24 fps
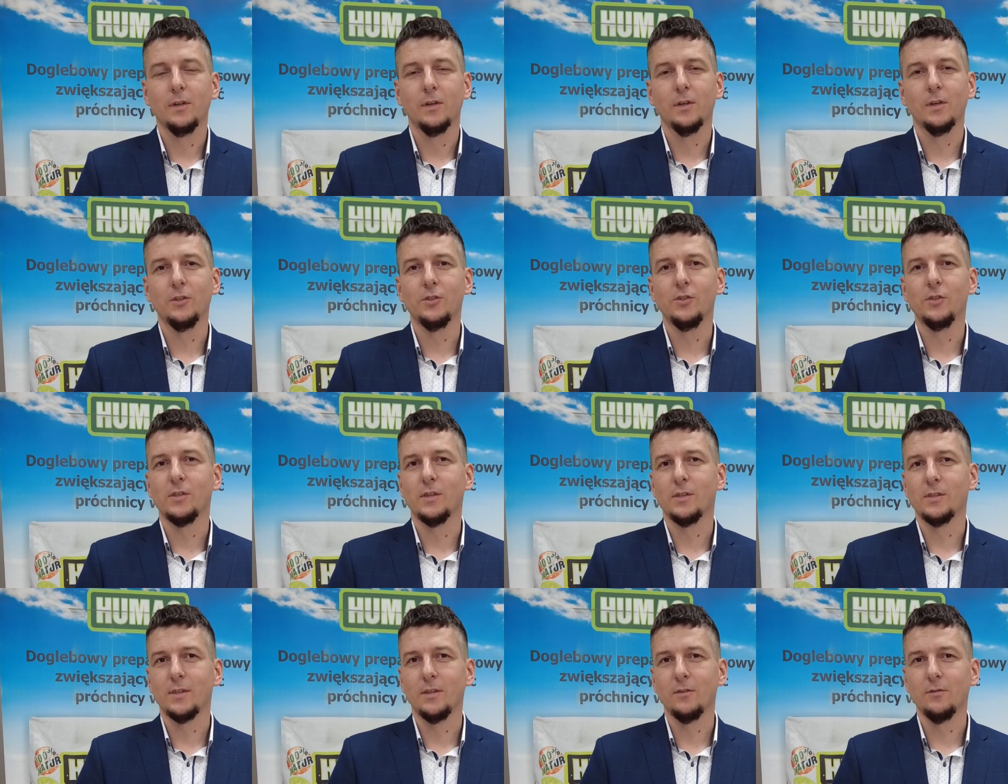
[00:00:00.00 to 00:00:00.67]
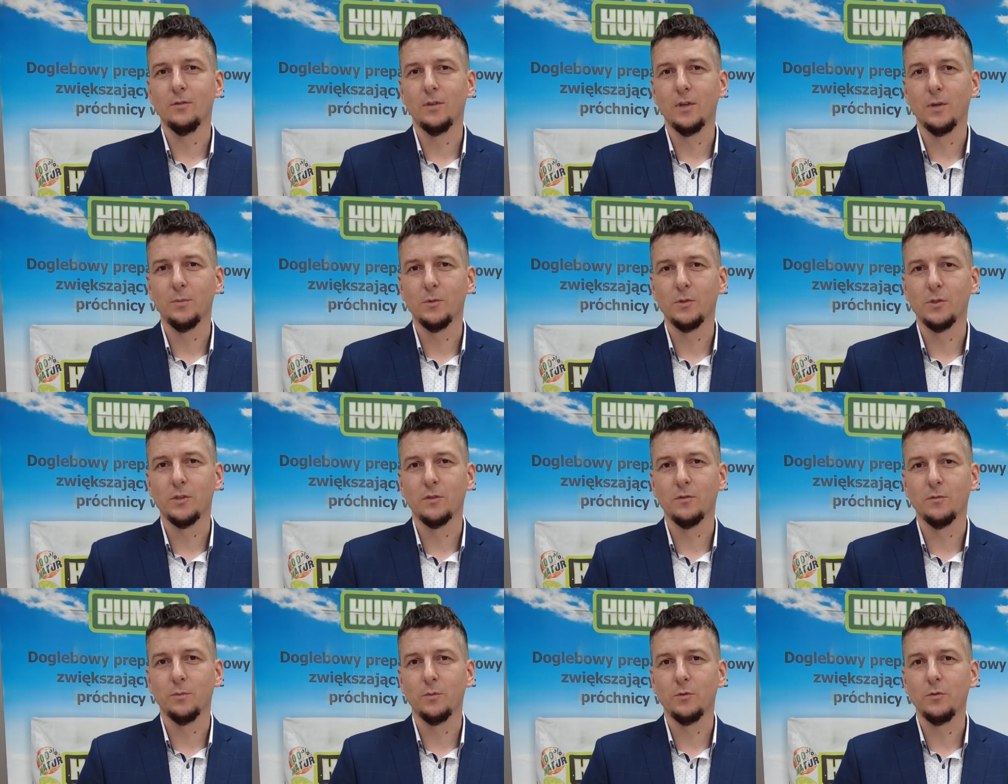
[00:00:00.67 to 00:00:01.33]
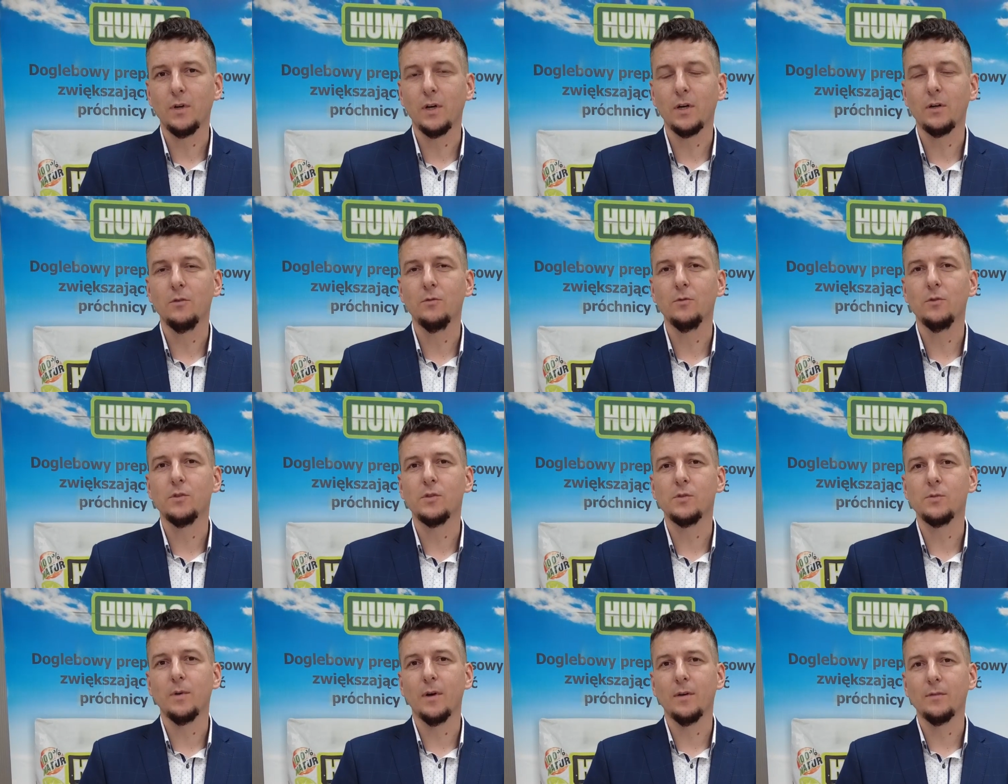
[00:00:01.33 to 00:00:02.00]
E, dzisiaj znajdujemy się w Brukach
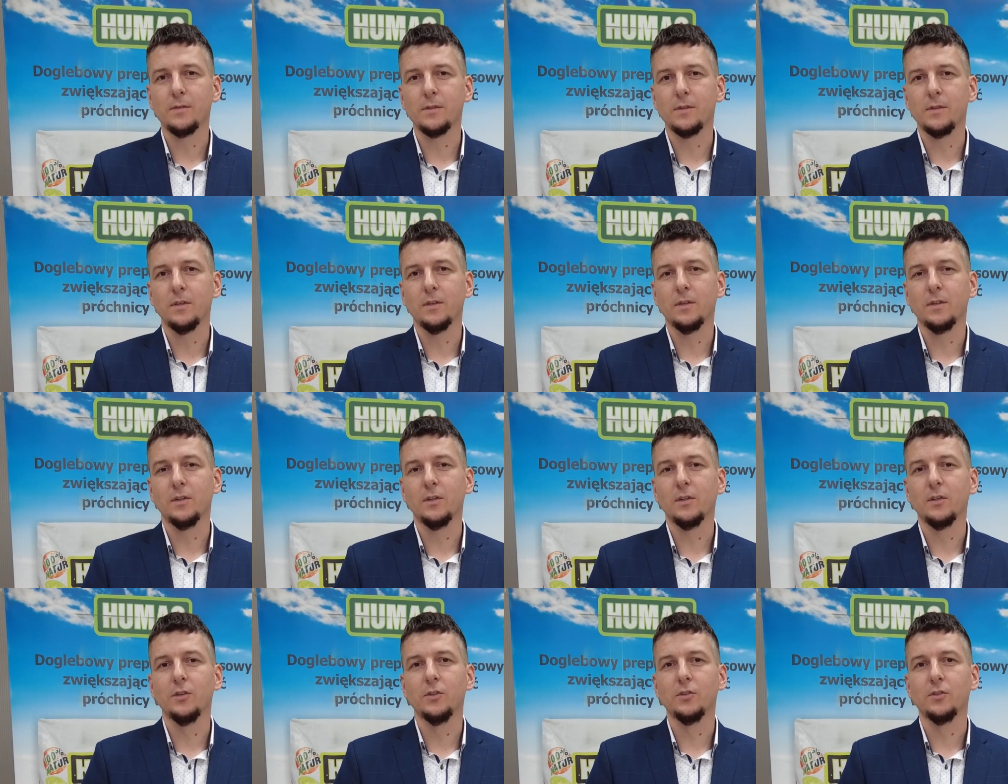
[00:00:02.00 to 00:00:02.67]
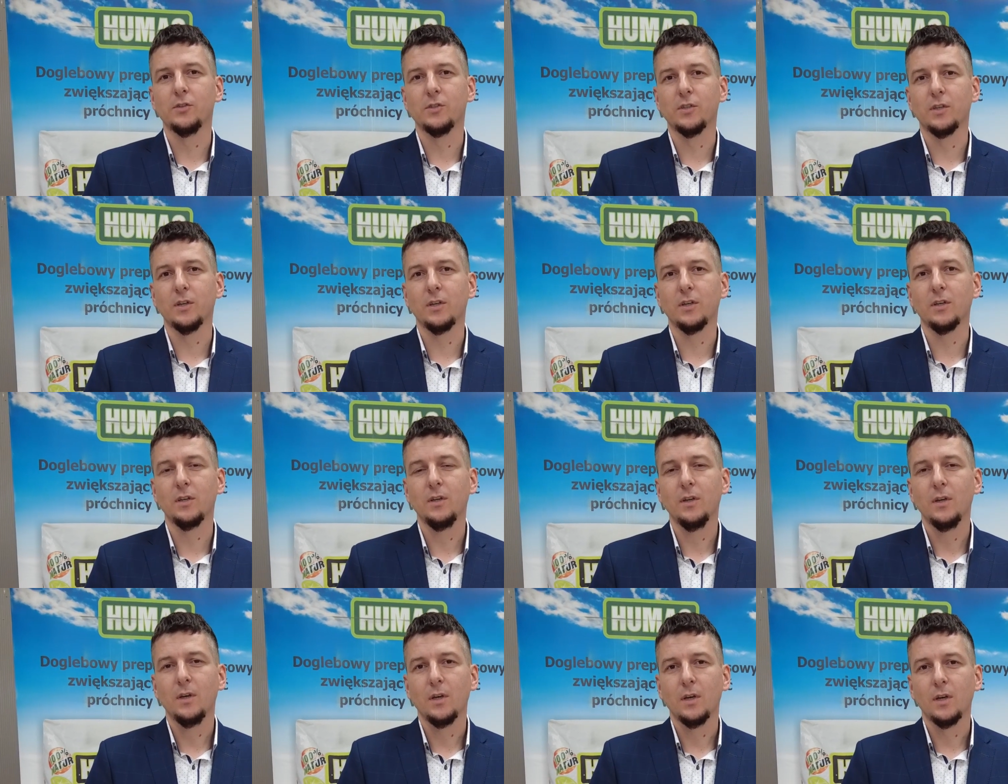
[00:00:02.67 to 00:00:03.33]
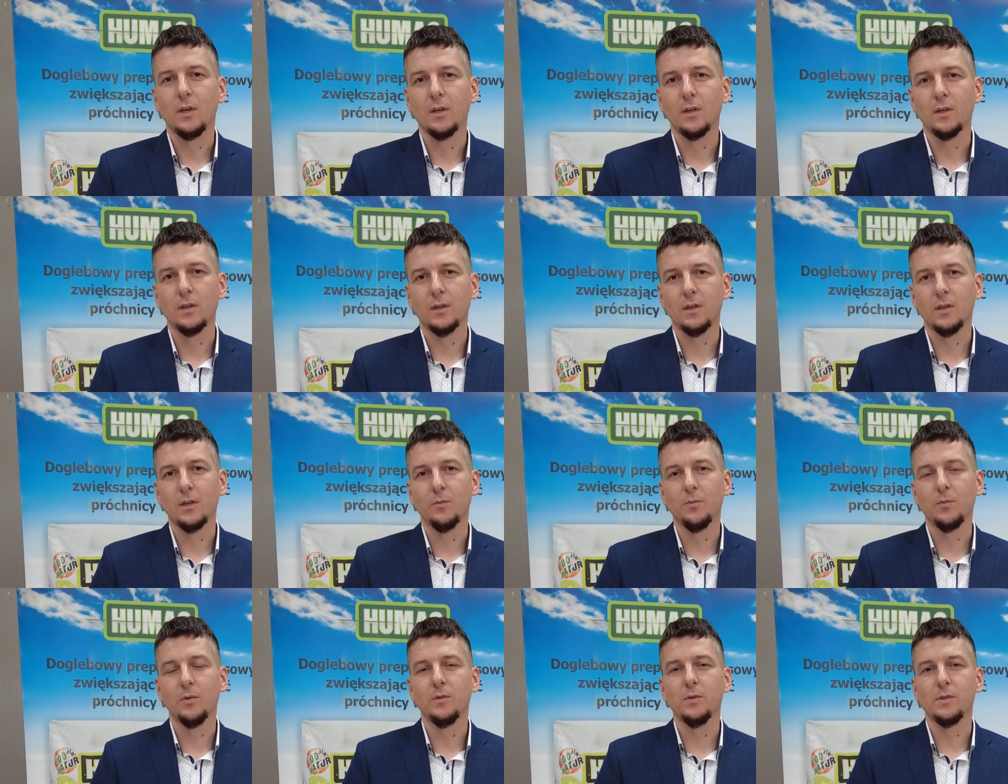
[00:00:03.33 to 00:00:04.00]
Unisławskich, gdzie
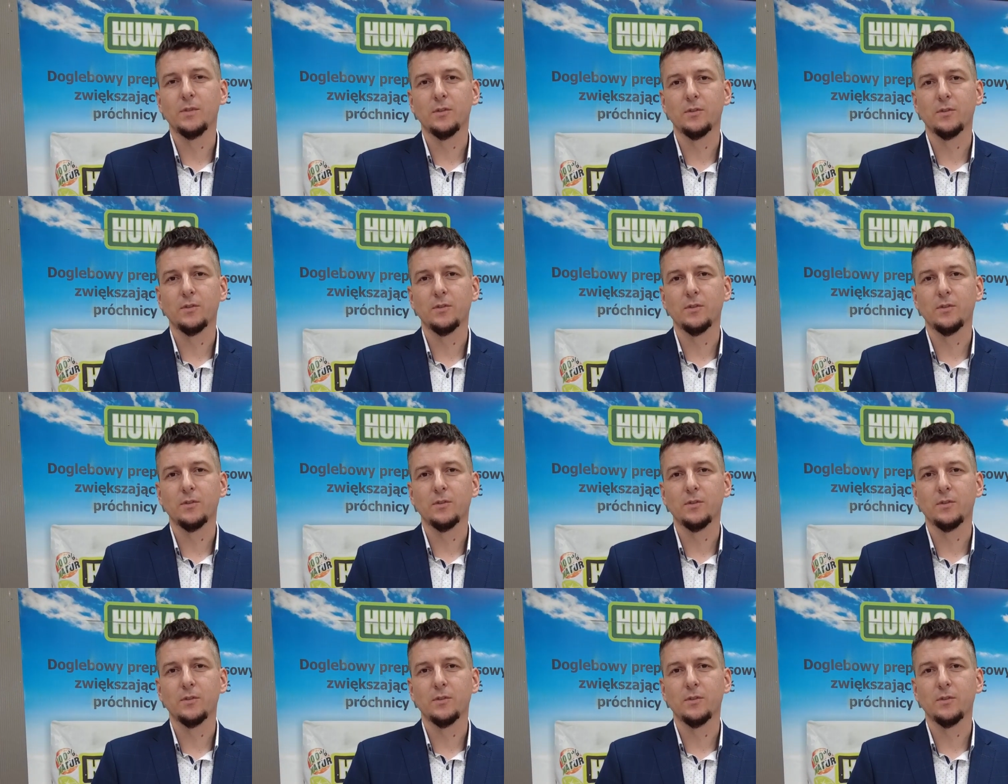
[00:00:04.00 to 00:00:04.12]
były